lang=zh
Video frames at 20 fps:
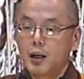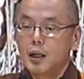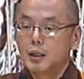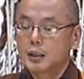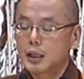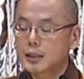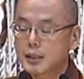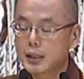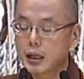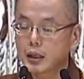他
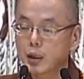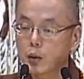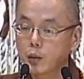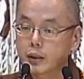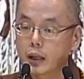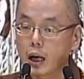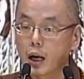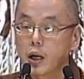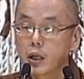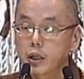竟然跟我
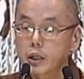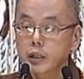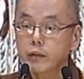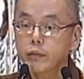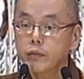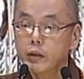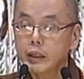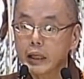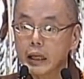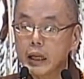讲：‘师
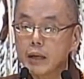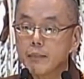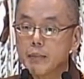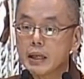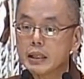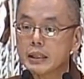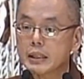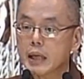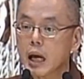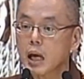傅，你里面
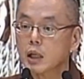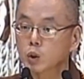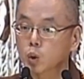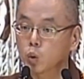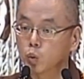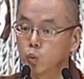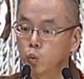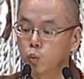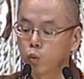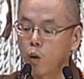下
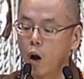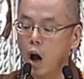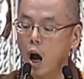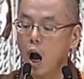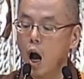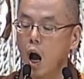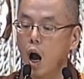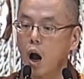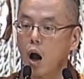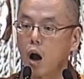毒
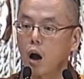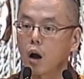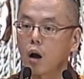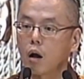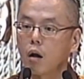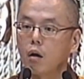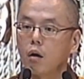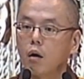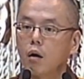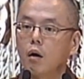
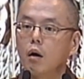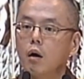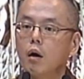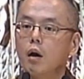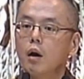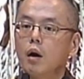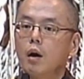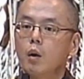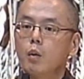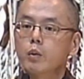
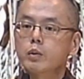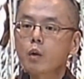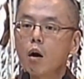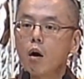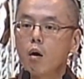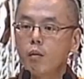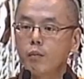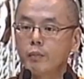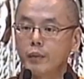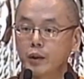啊！’我说：‘
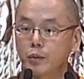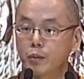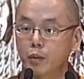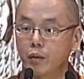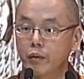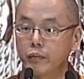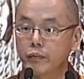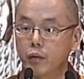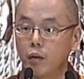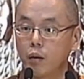阿弥
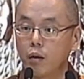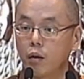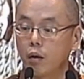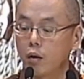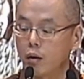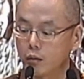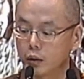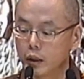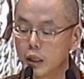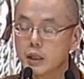陀
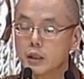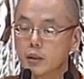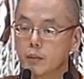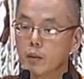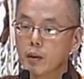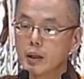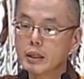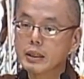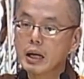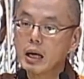佛，你怎么
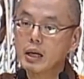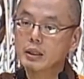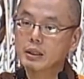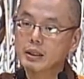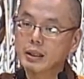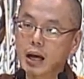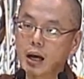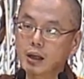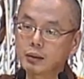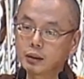会这样
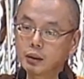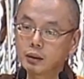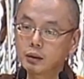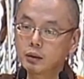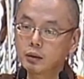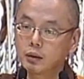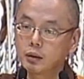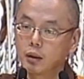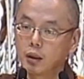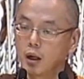想呢？